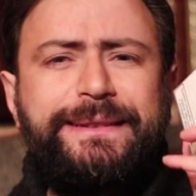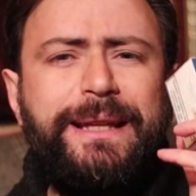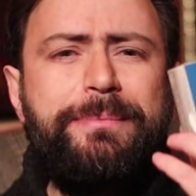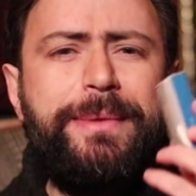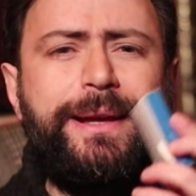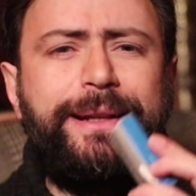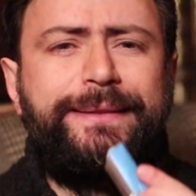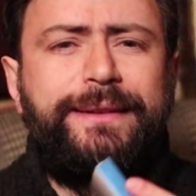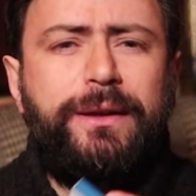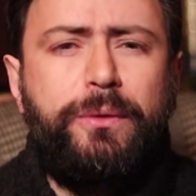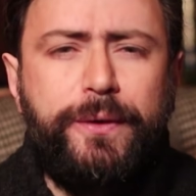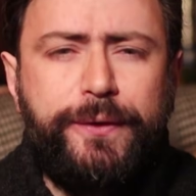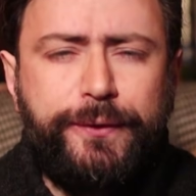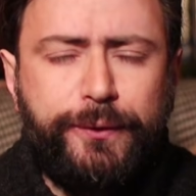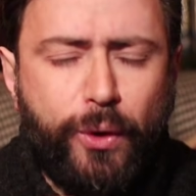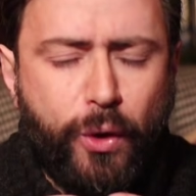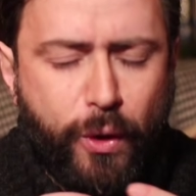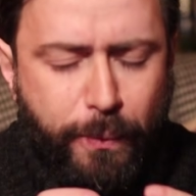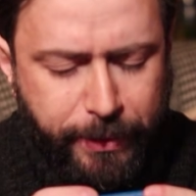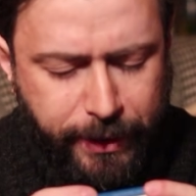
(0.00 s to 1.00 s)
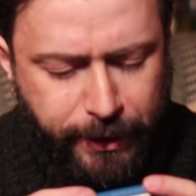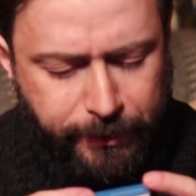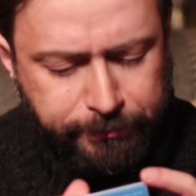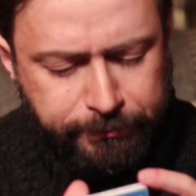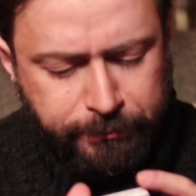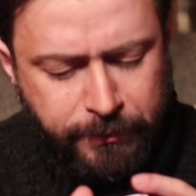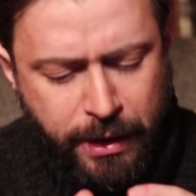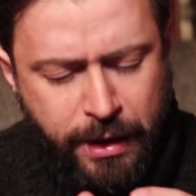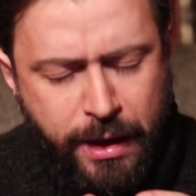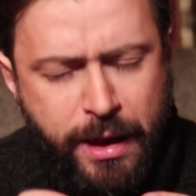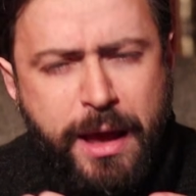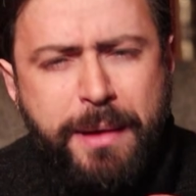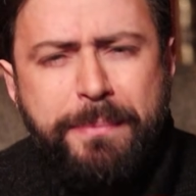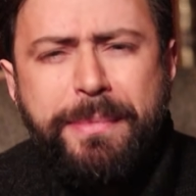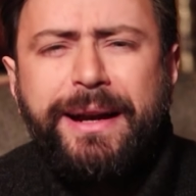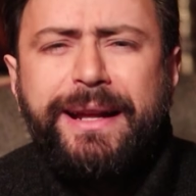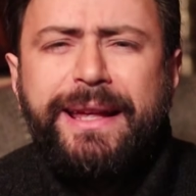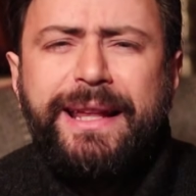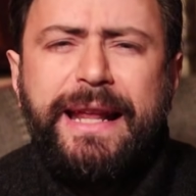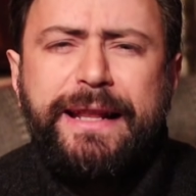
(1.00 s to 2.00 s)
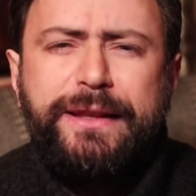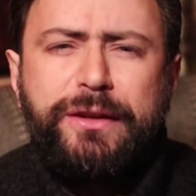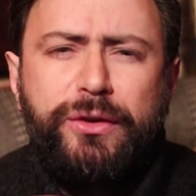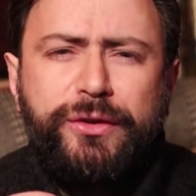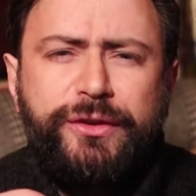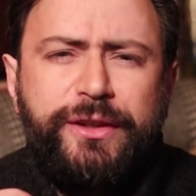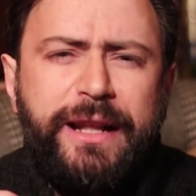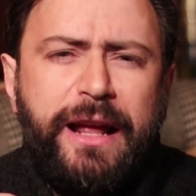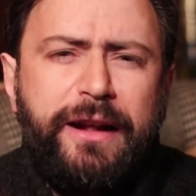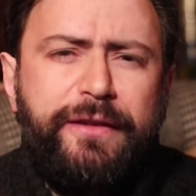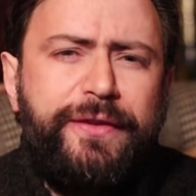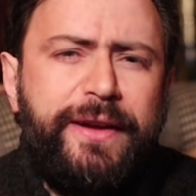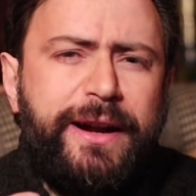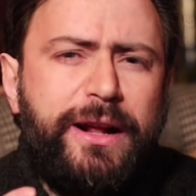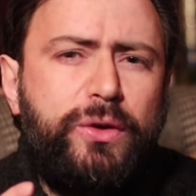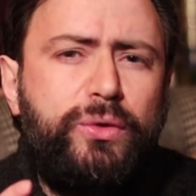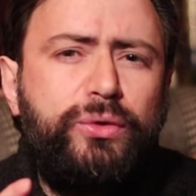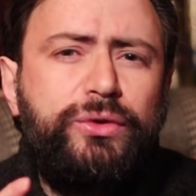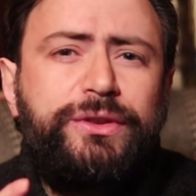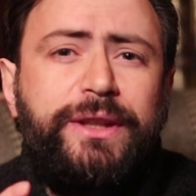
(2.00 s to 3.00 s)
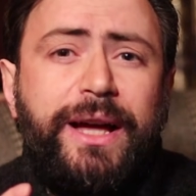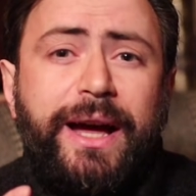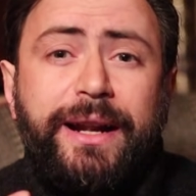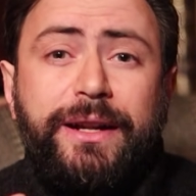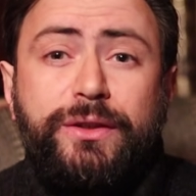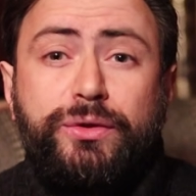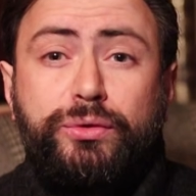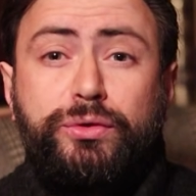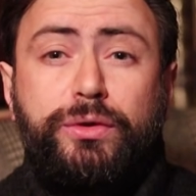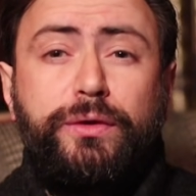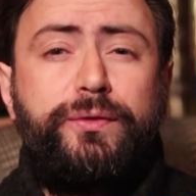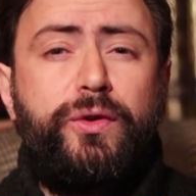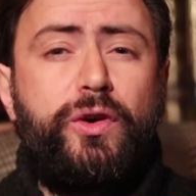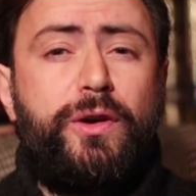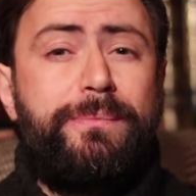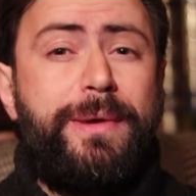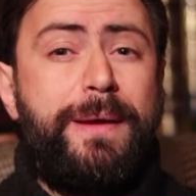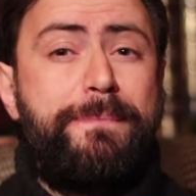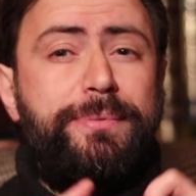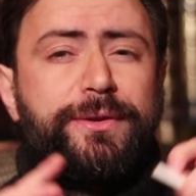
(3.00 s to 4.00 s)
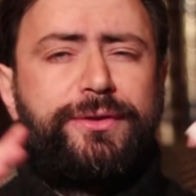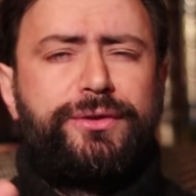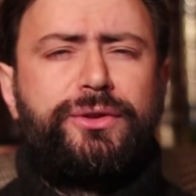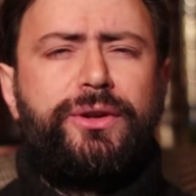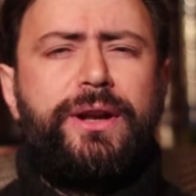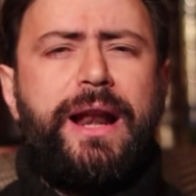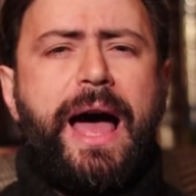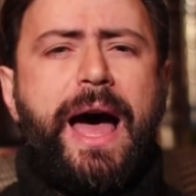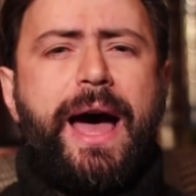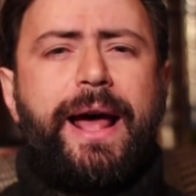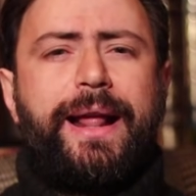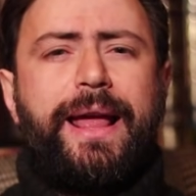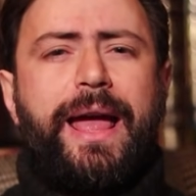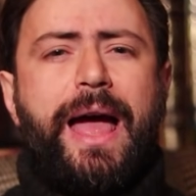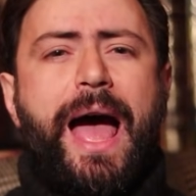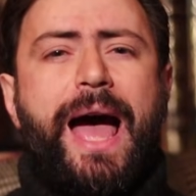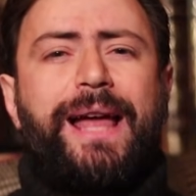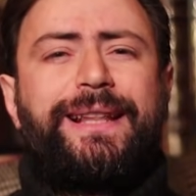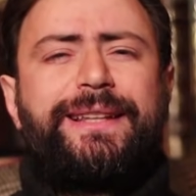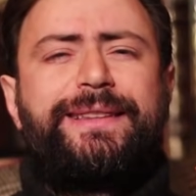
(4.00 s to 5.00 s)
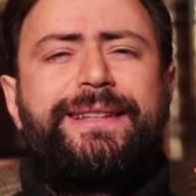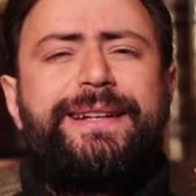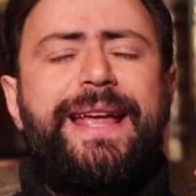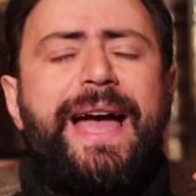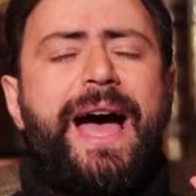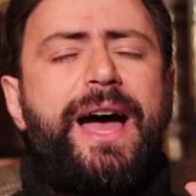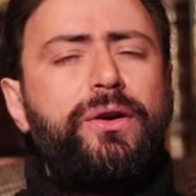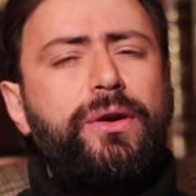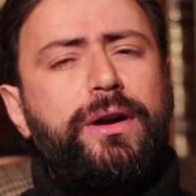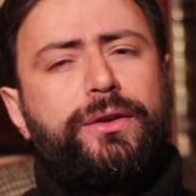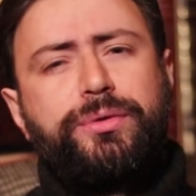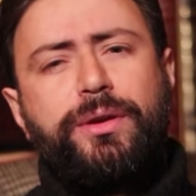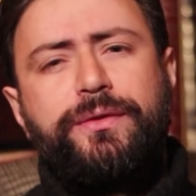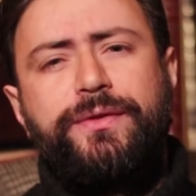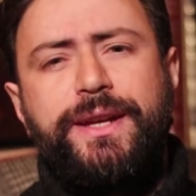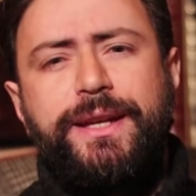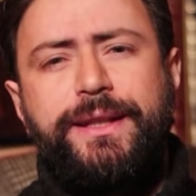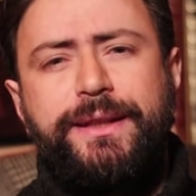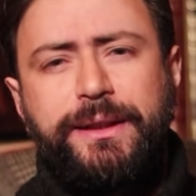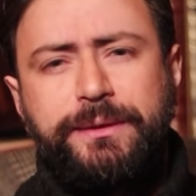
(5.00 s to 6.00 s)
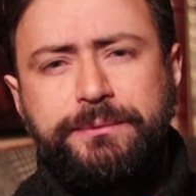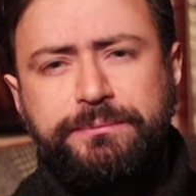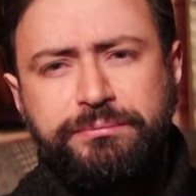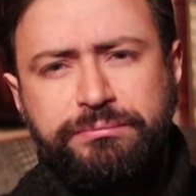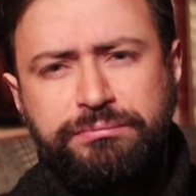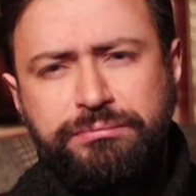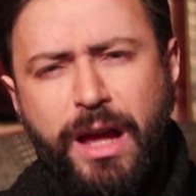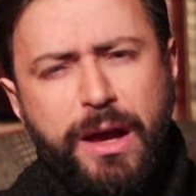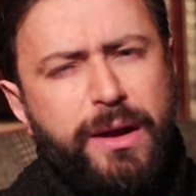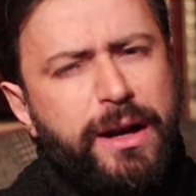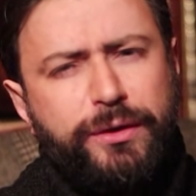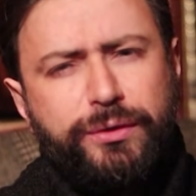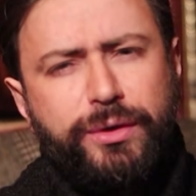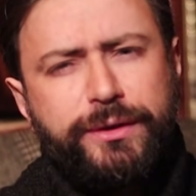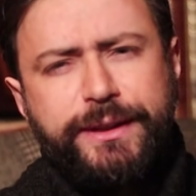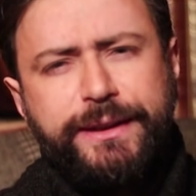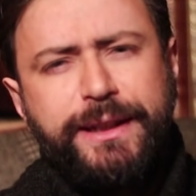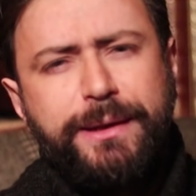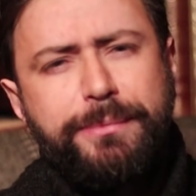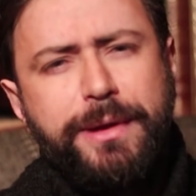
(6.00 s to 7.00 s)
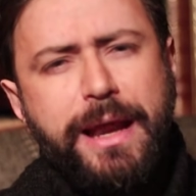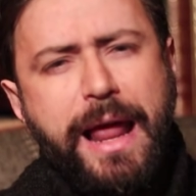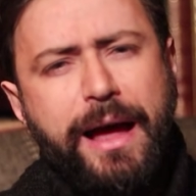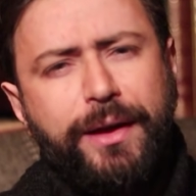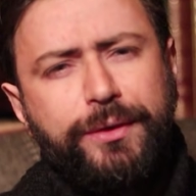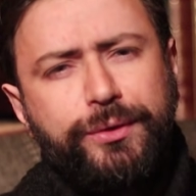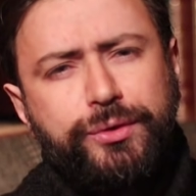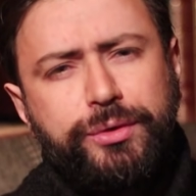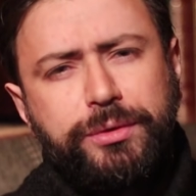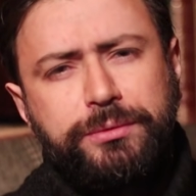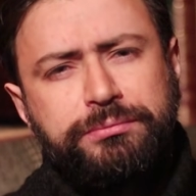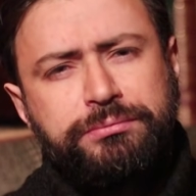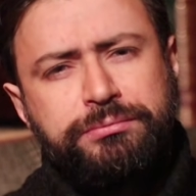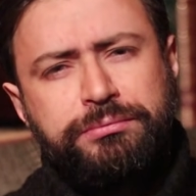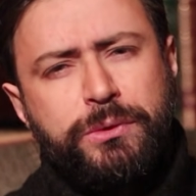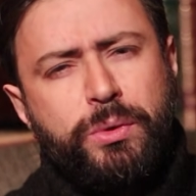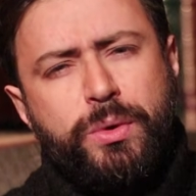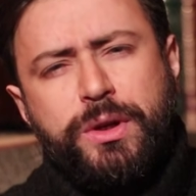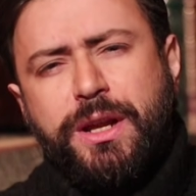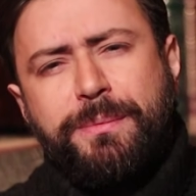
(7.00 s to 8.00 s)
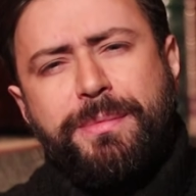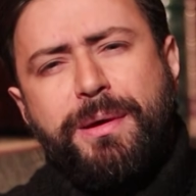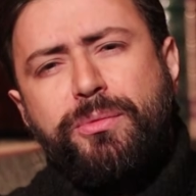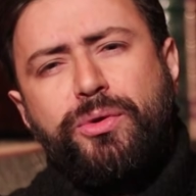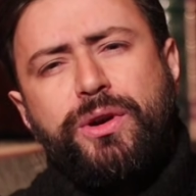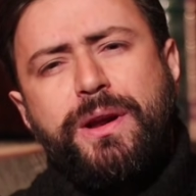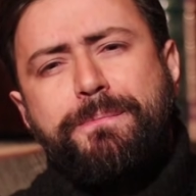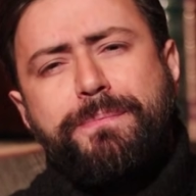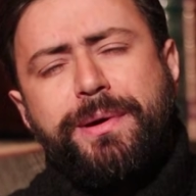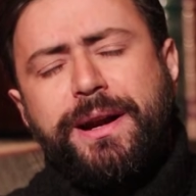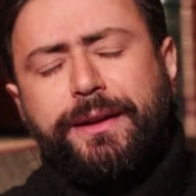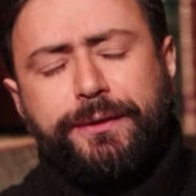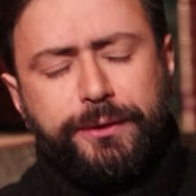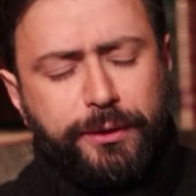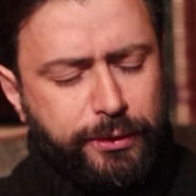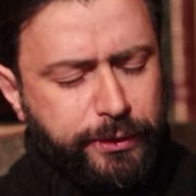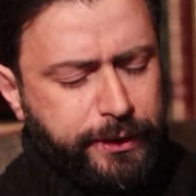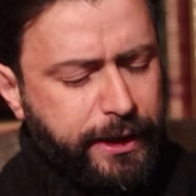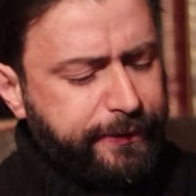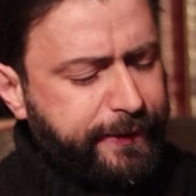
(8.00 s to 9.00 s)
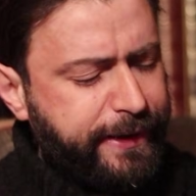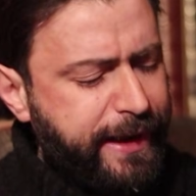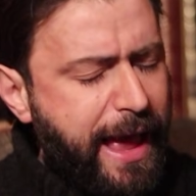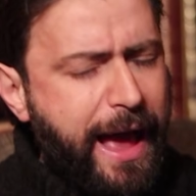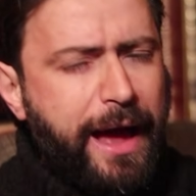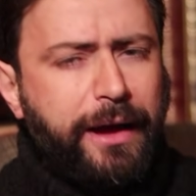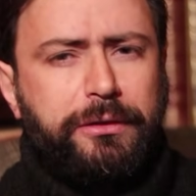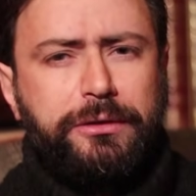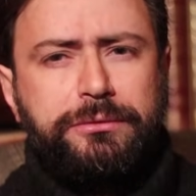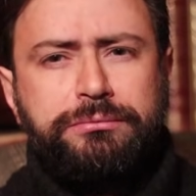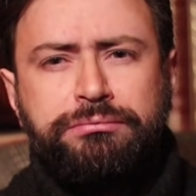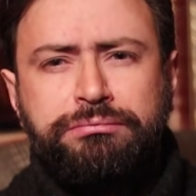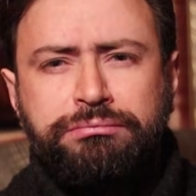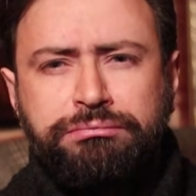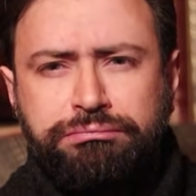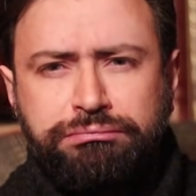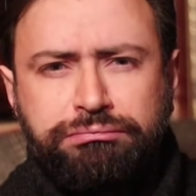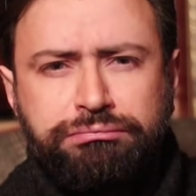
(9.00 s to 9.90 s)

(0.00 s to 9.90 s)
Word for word: esattamente quest'opera? Margherita Yourcenar fa raccontare sotto forma epistolare ad Adriano la sua vita è una sorta di bilancio. Quindi abbiamo un imperatore, Adriano,